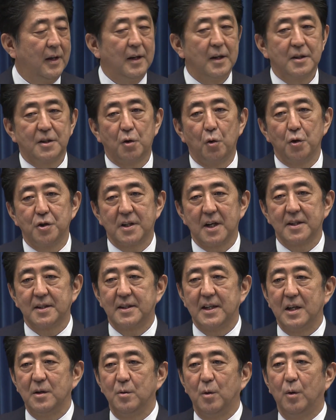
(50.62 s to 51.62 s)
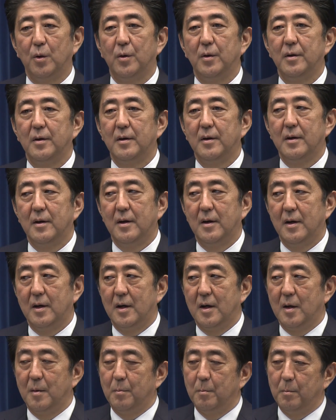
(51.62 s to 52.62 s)
そうした姿勢を
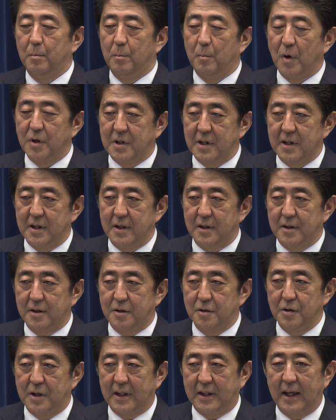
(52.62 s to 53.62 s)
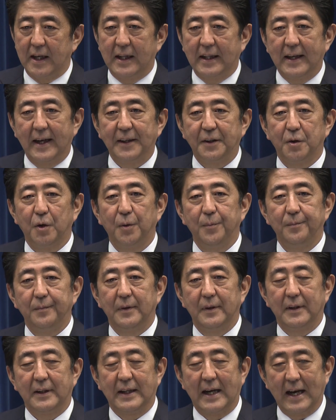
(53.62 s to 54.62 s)
持ち続けていきたいと
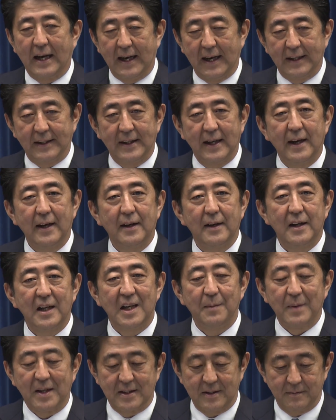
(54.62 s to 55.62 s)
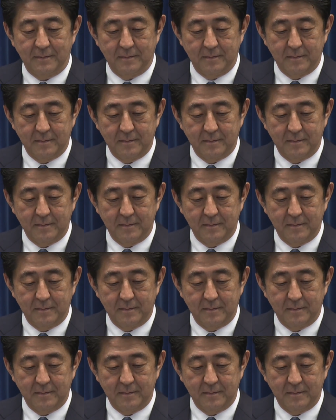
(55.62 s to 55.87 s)
考えています